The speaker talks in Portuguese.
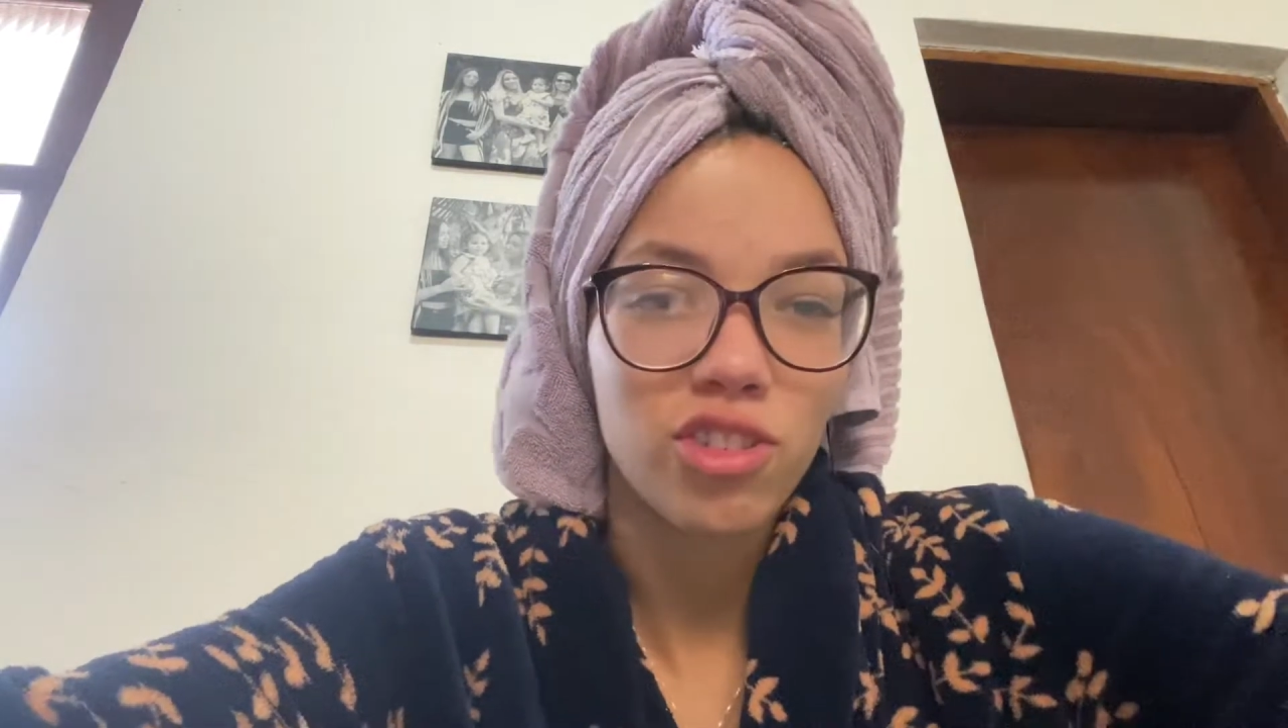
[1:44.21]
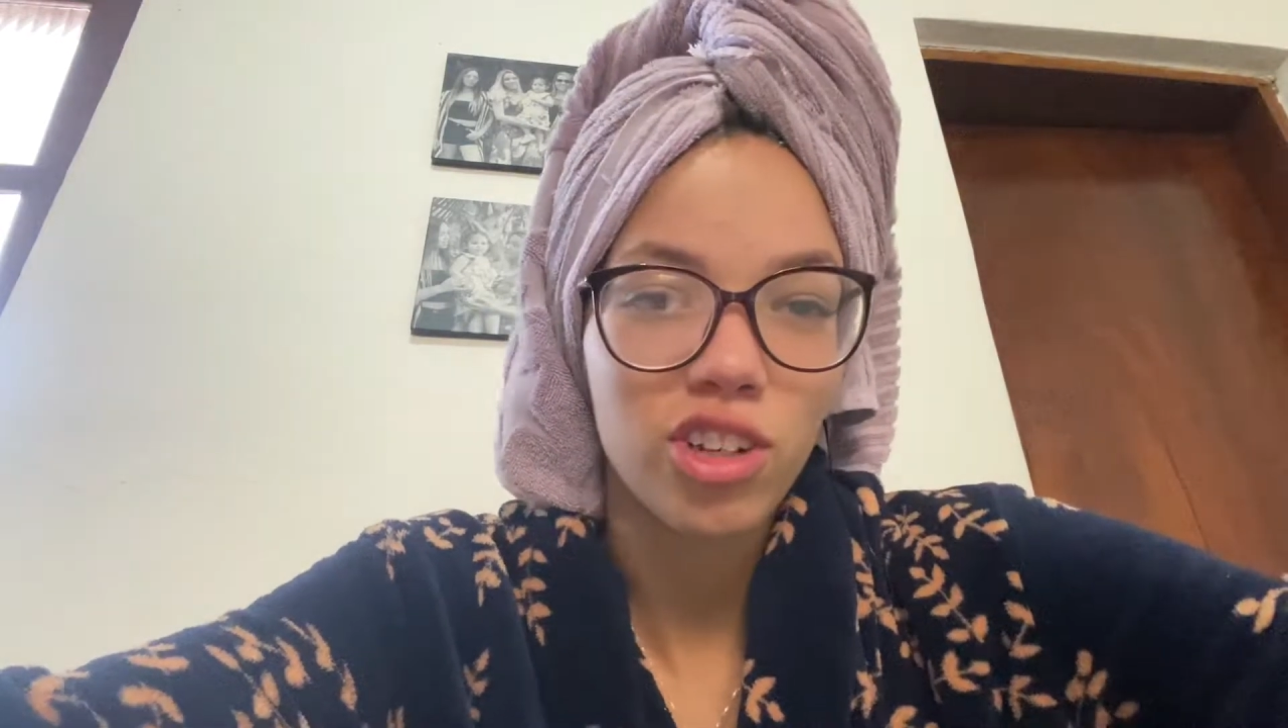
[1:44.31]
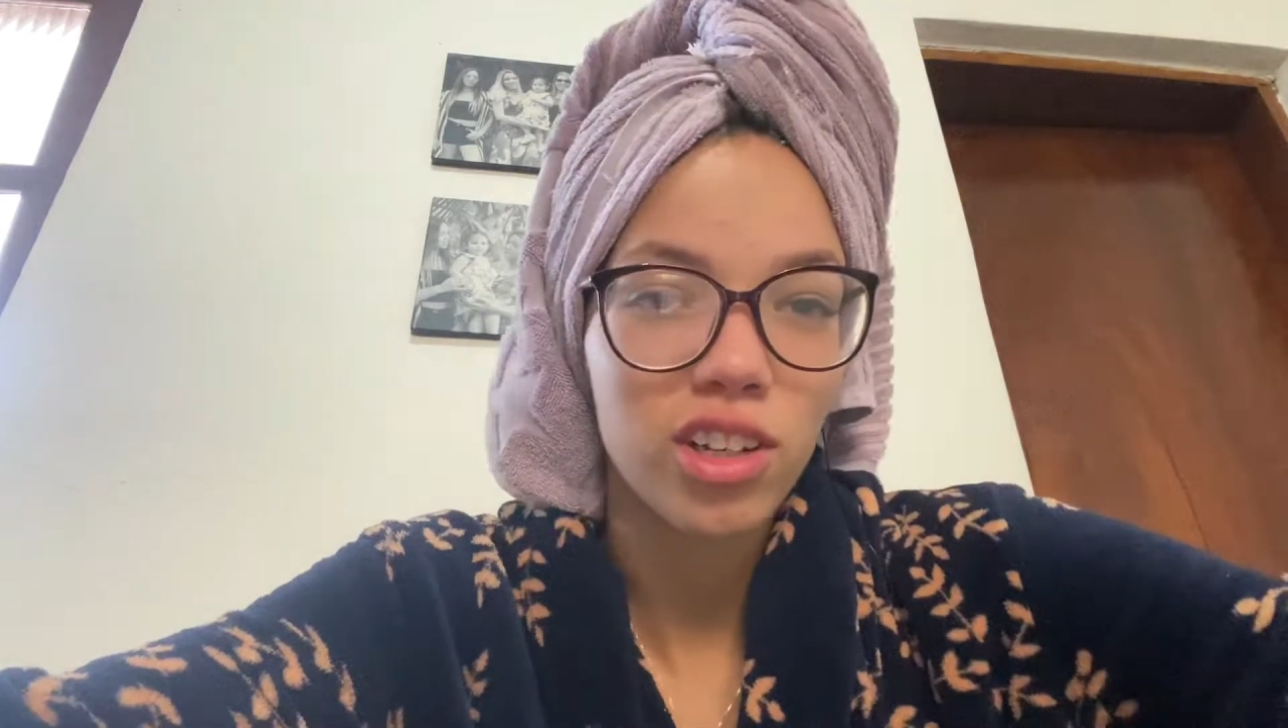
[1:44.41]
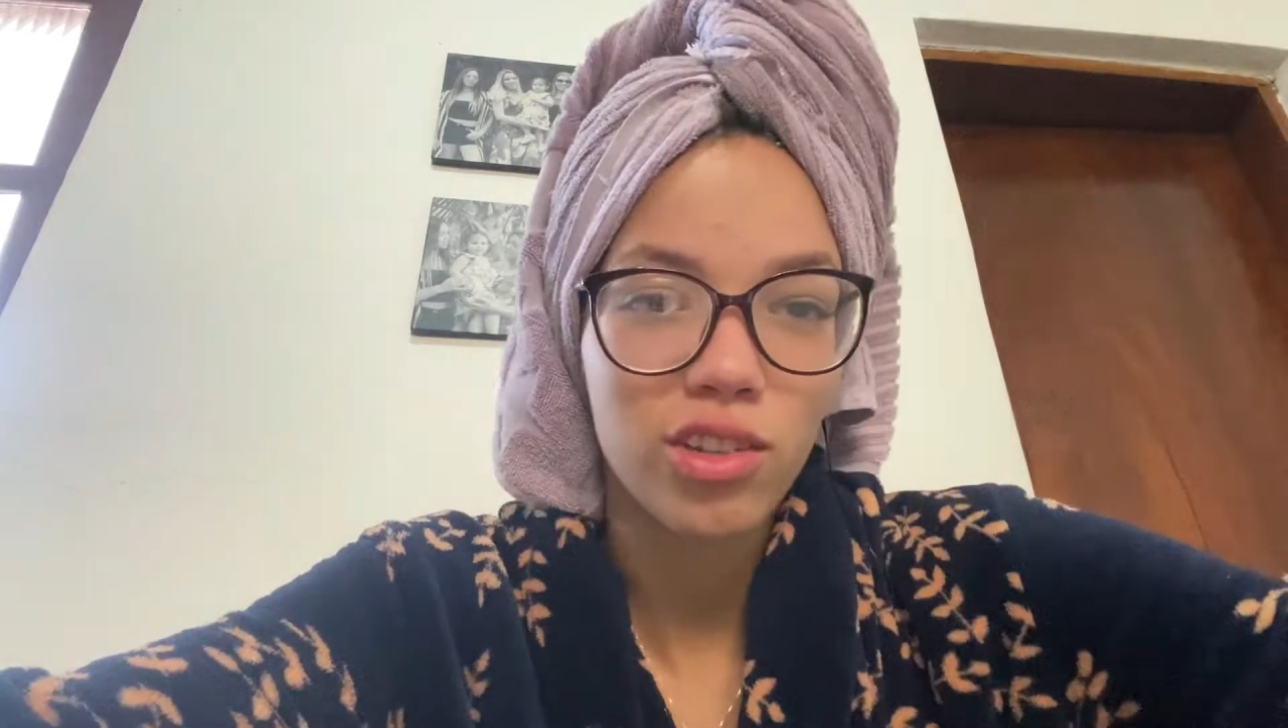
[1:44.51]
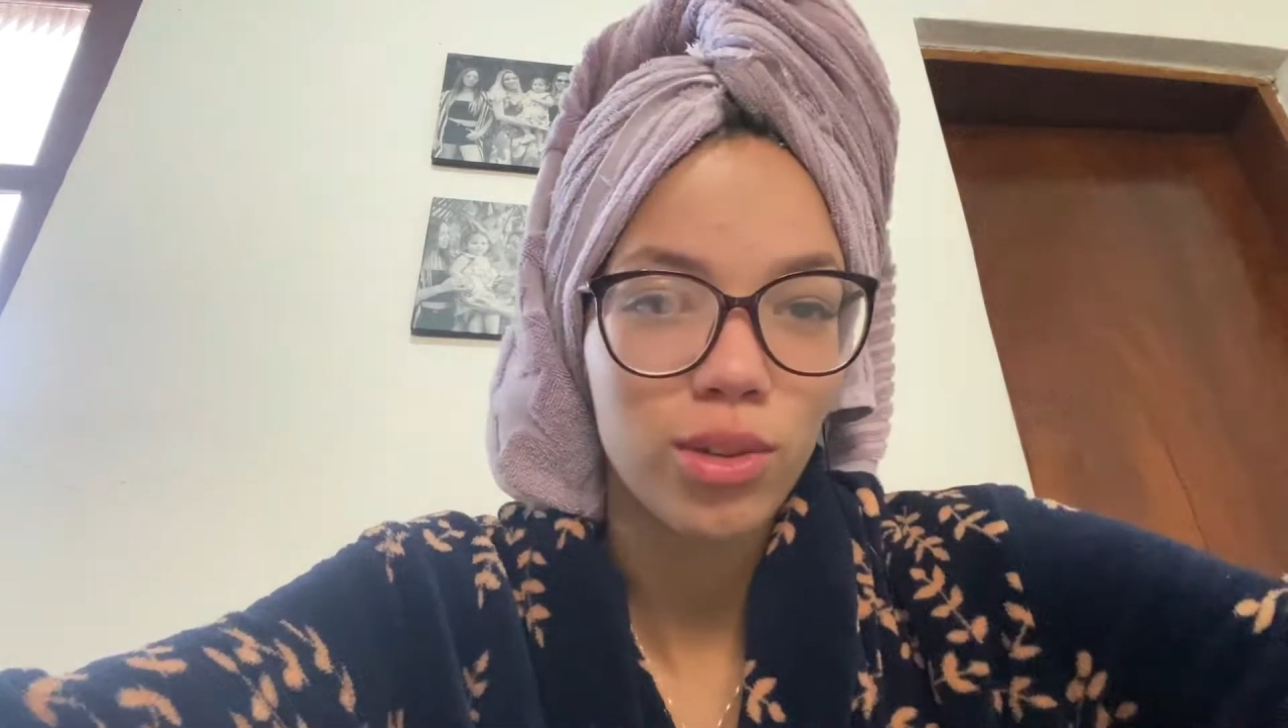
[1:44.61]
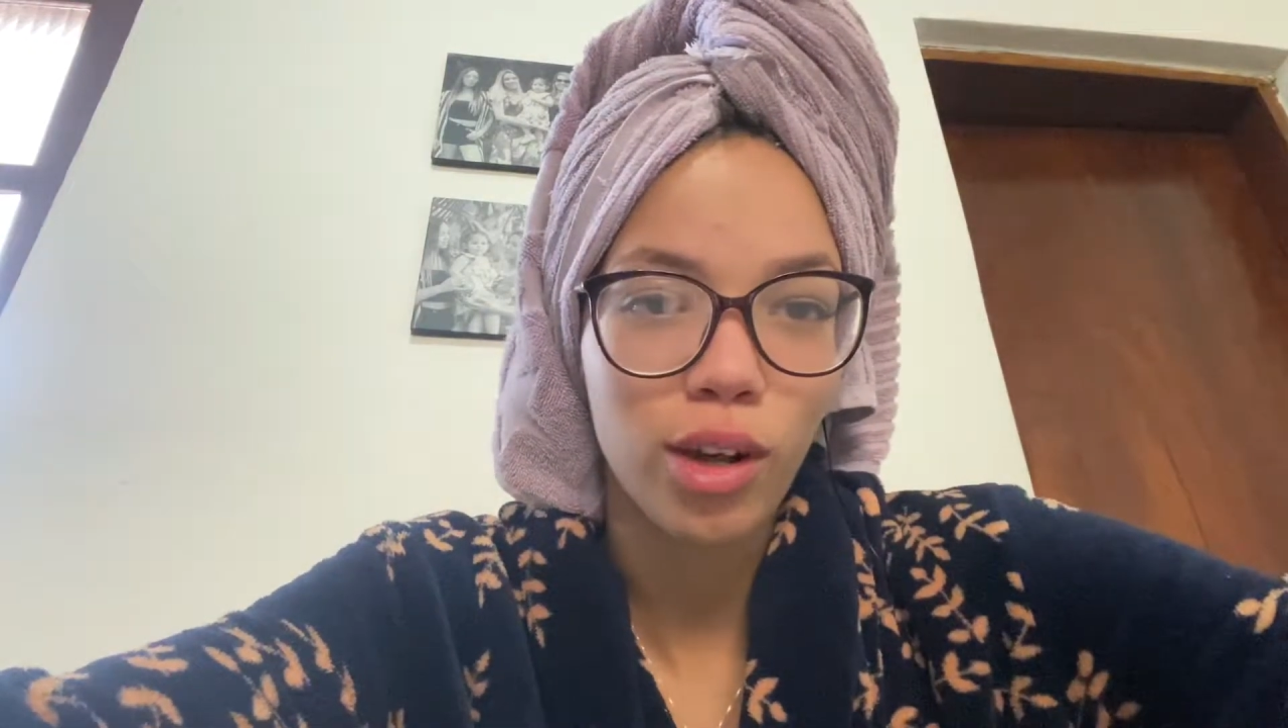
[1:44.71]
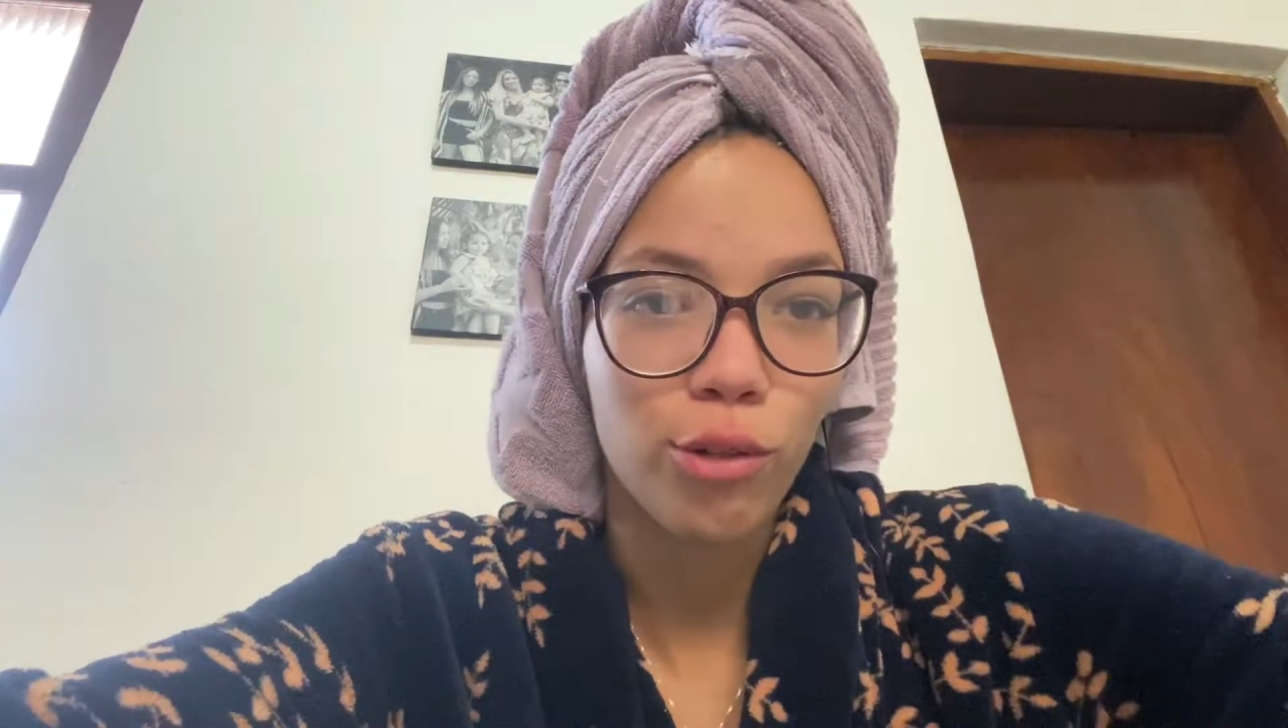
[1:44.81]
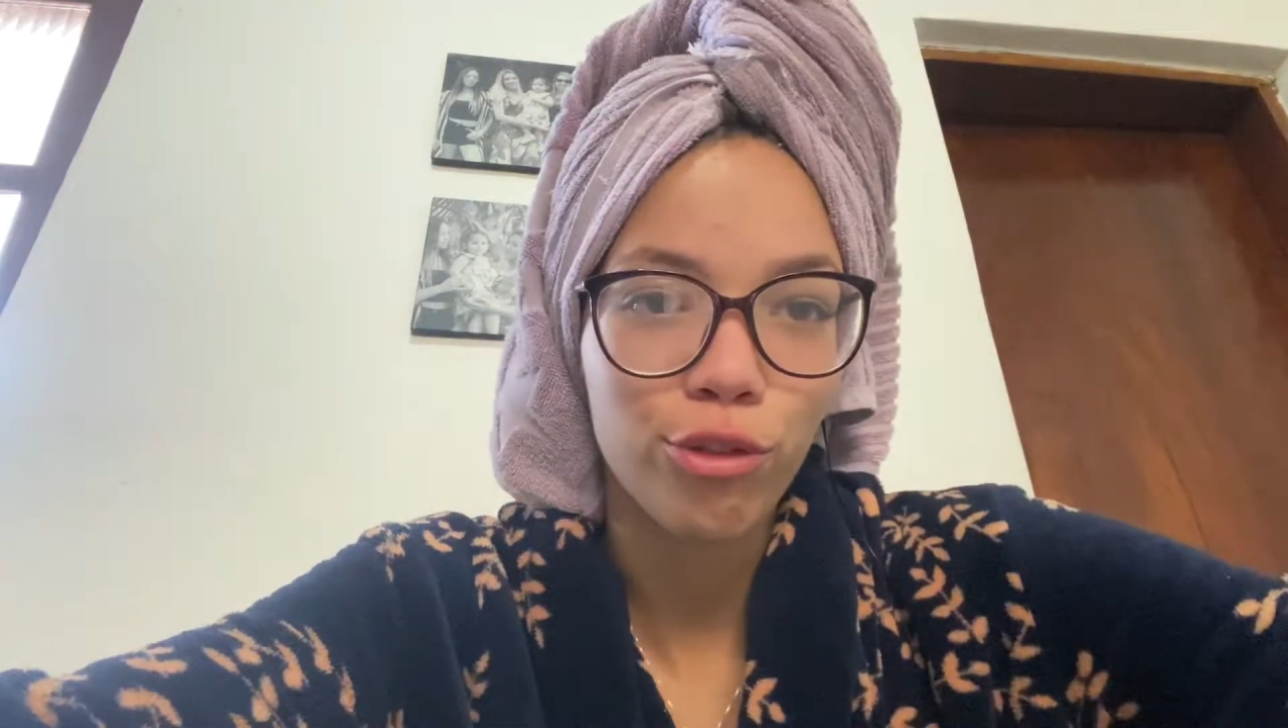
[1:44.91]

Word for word: que isso, não.